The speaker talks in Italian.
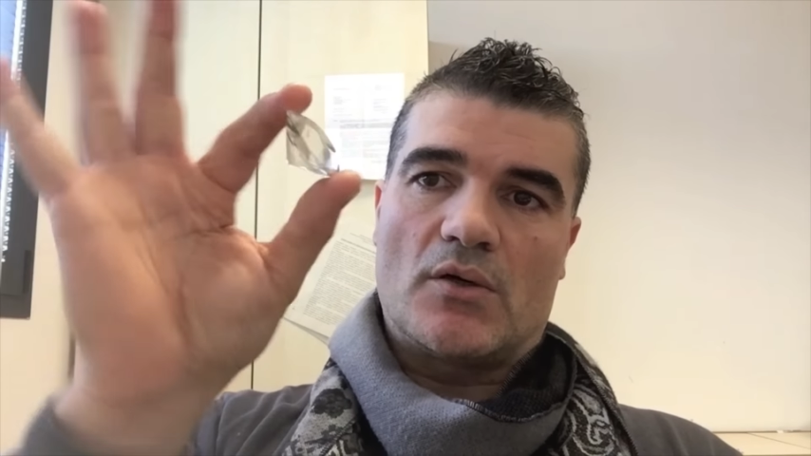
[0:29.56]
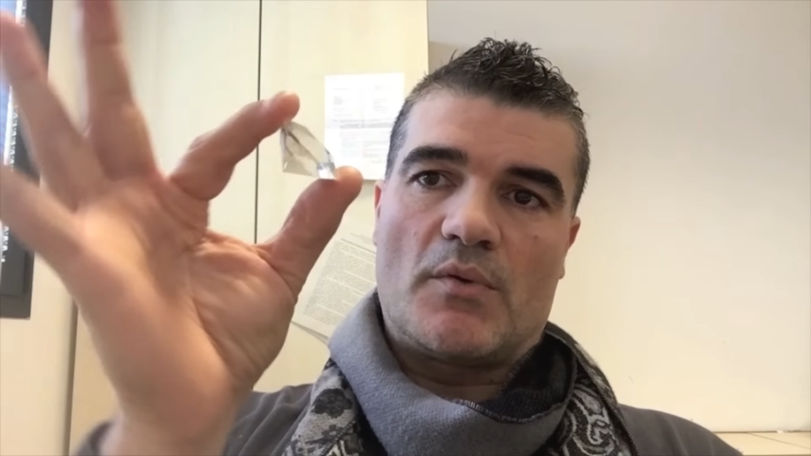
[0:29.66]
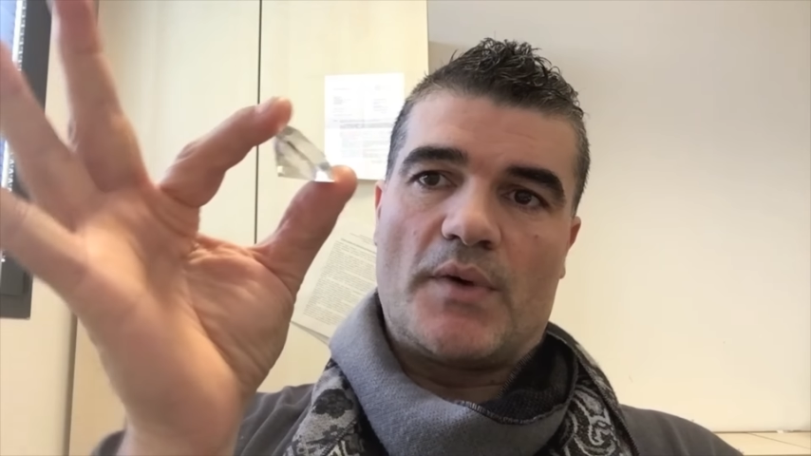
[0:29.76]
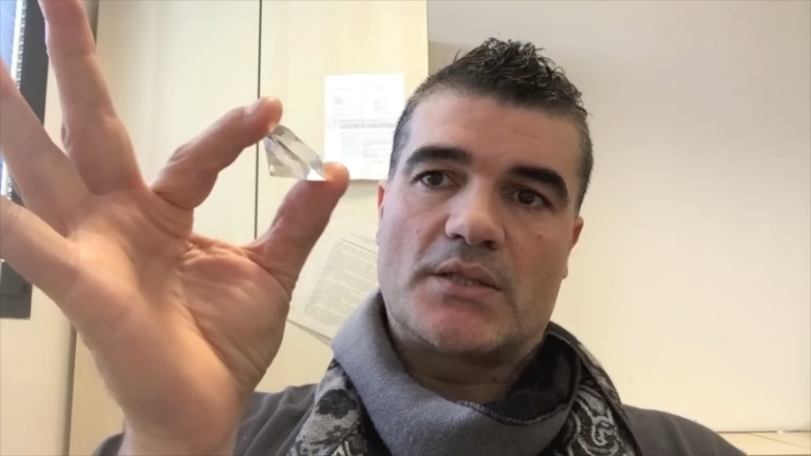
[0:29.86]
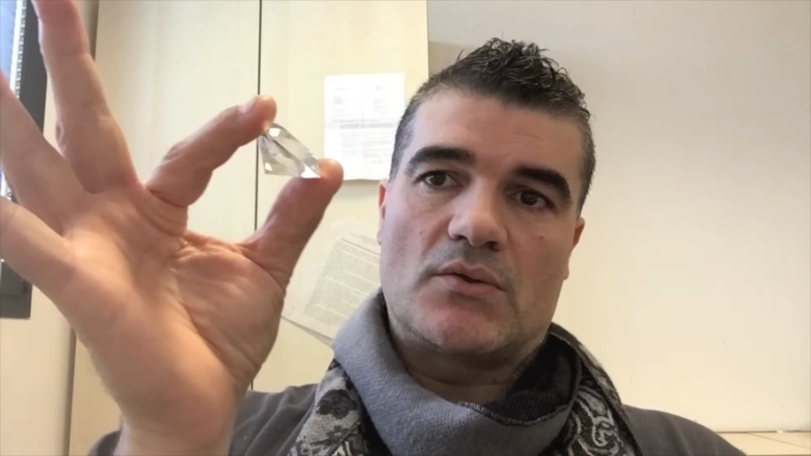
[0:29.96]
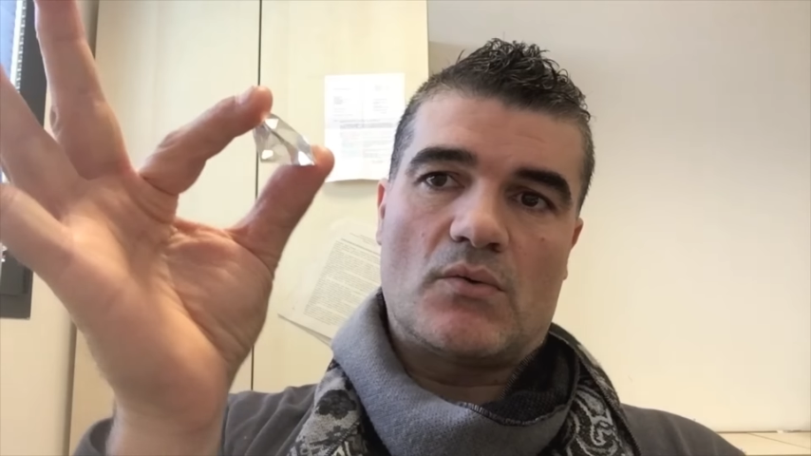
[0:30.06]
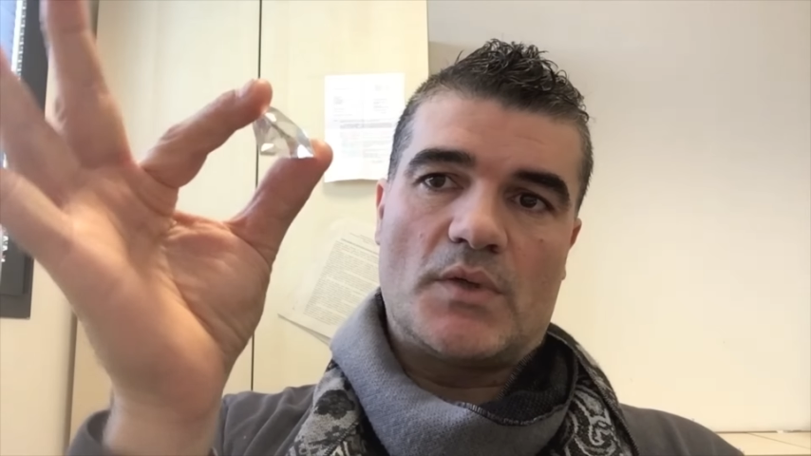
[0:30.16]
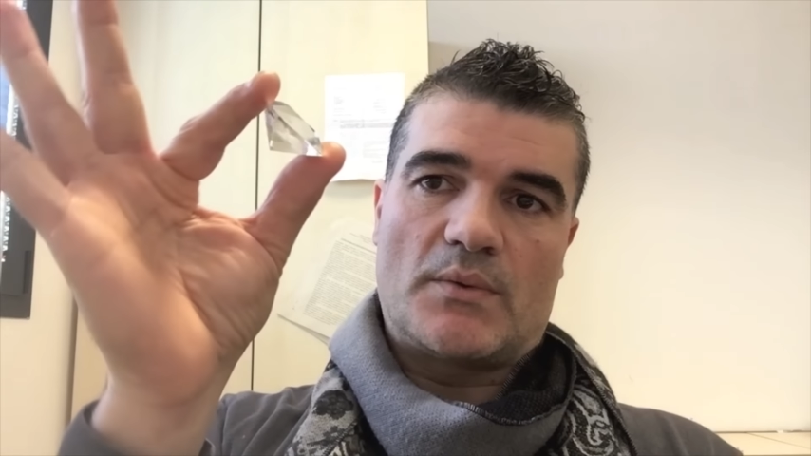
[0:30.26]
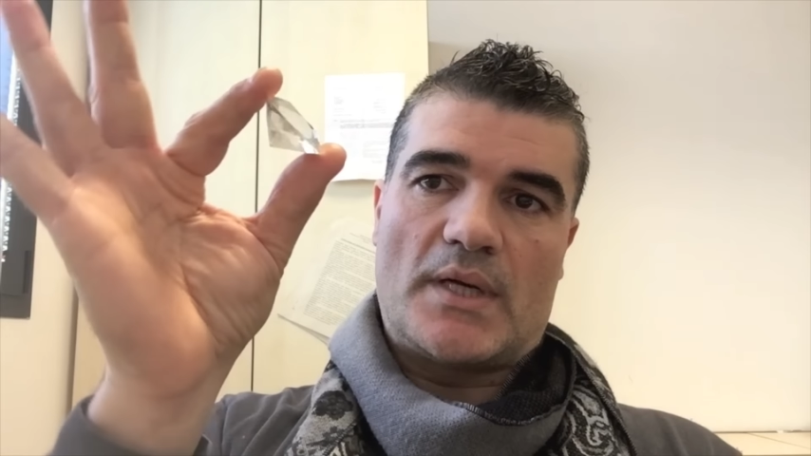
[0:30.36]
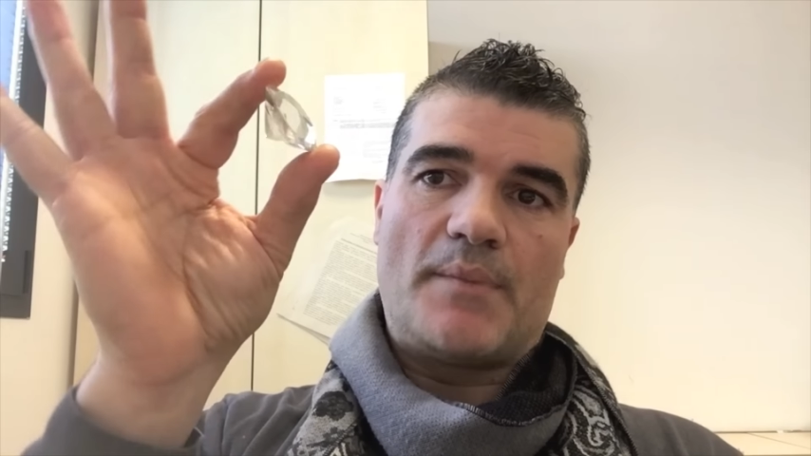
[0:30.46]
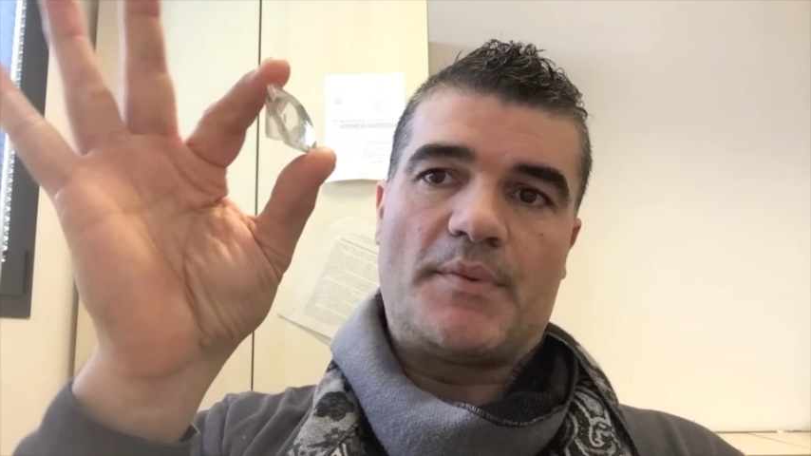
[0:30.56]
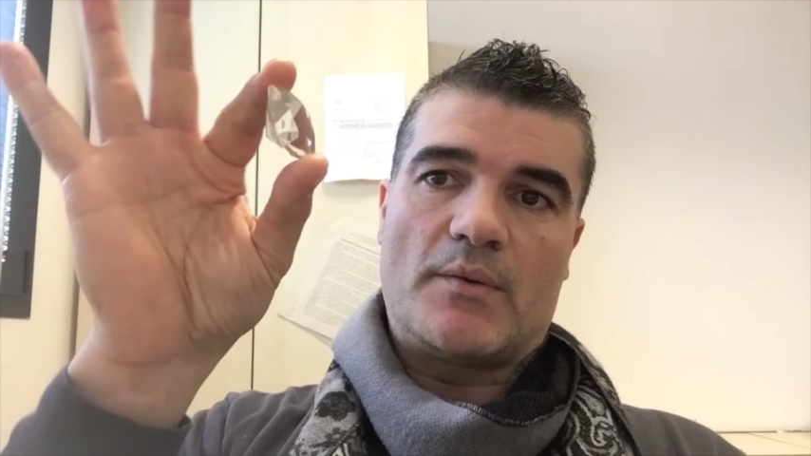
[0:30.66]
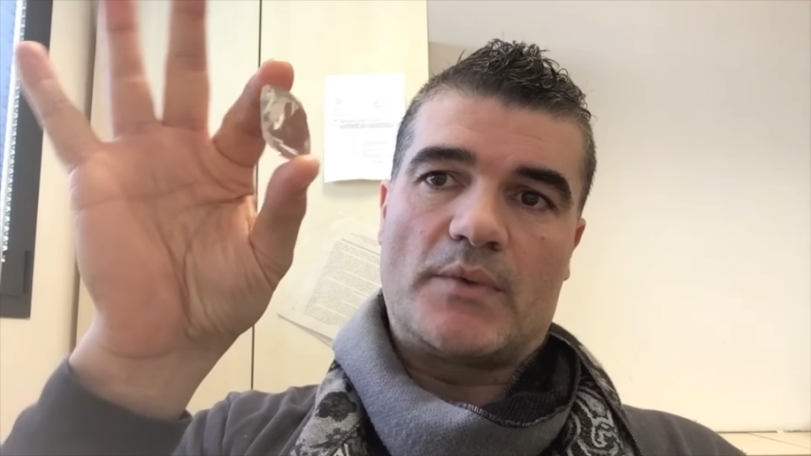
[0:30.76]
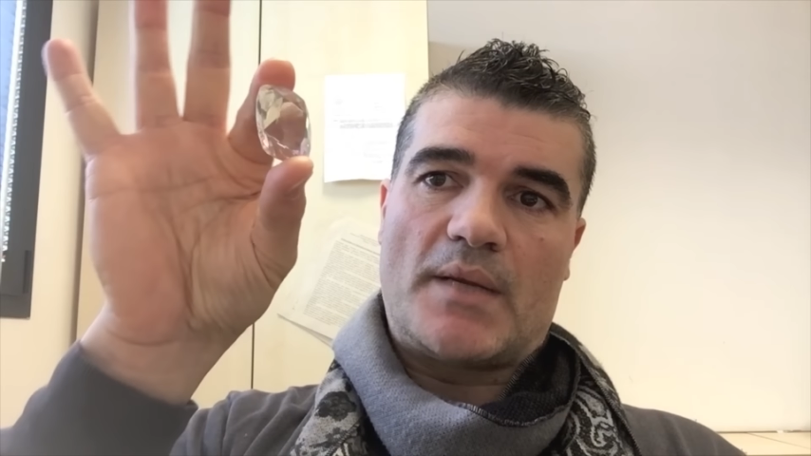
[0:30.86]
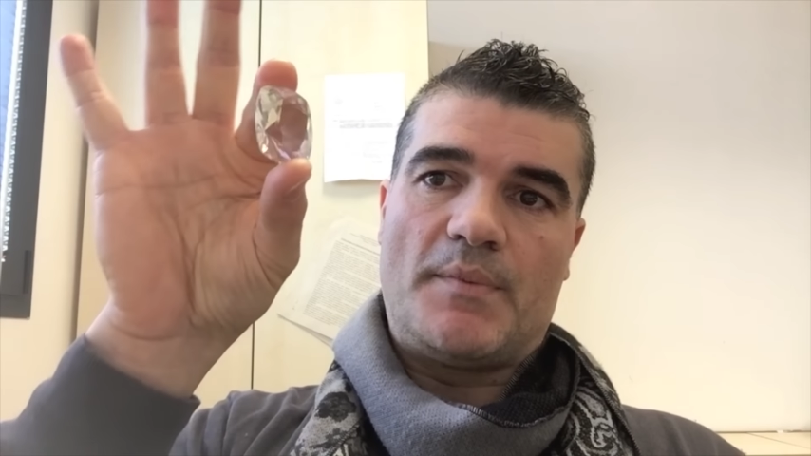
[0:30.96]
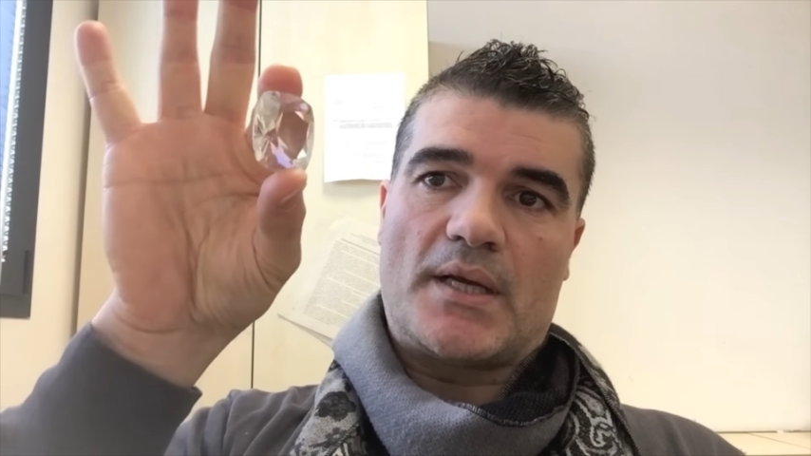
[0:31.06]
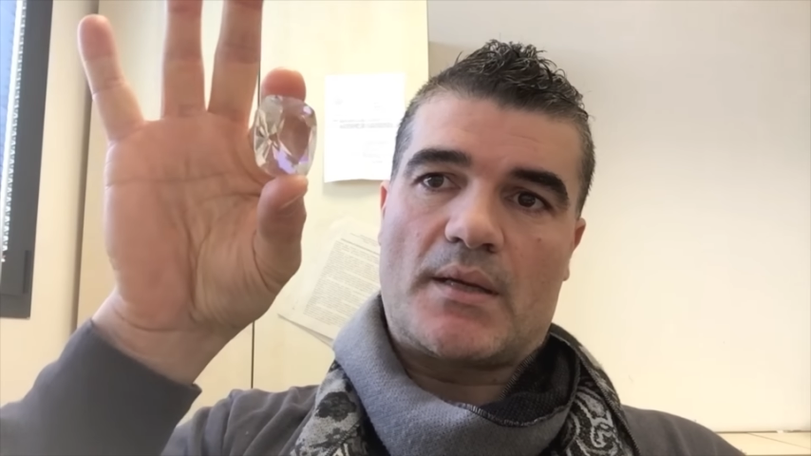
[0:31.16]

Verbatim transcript: come questo, questa è una, una replica